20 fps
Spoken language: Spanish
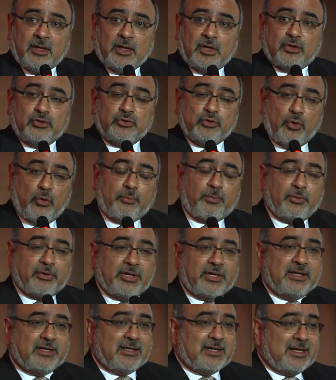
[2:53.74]
no
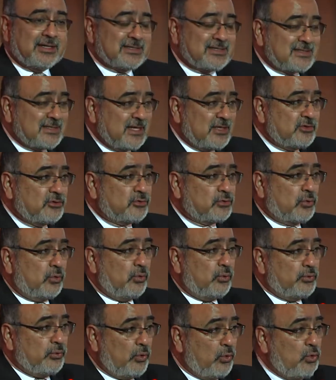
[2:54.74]
poner en el centro
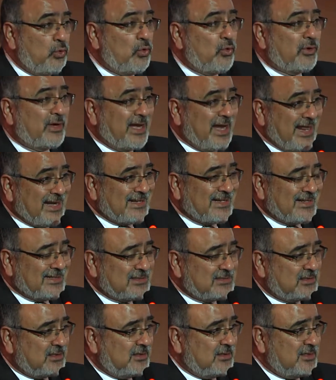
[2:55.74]
o no lograr que
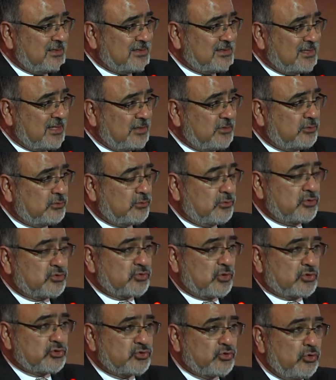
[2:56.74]
esté en el centro de
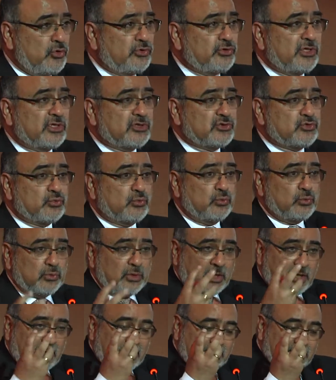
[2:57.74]
su acción, de su,
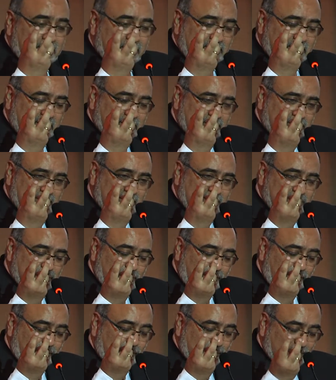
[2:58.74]

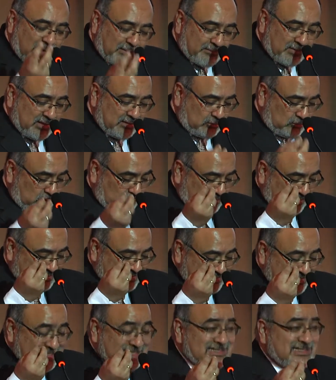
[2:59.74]
fundamento de
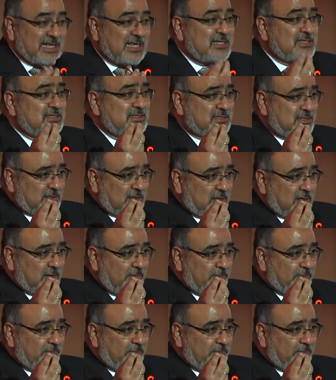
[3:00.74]
existencia,